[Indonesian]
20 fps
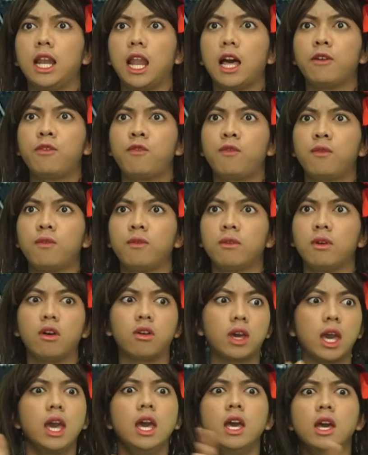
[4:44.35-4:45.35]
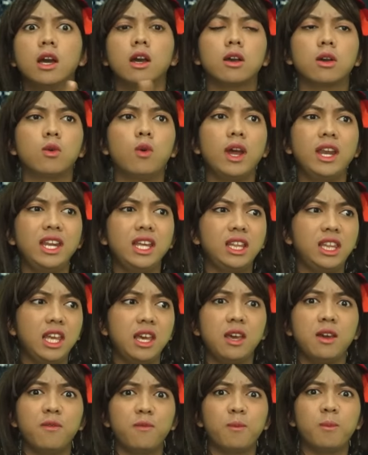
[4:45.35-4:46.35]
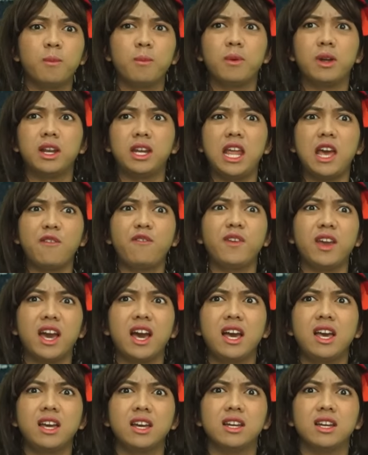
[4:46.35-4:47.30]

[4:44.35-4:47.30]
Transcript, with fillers: hilaf oke okay. gue nitip Dev ya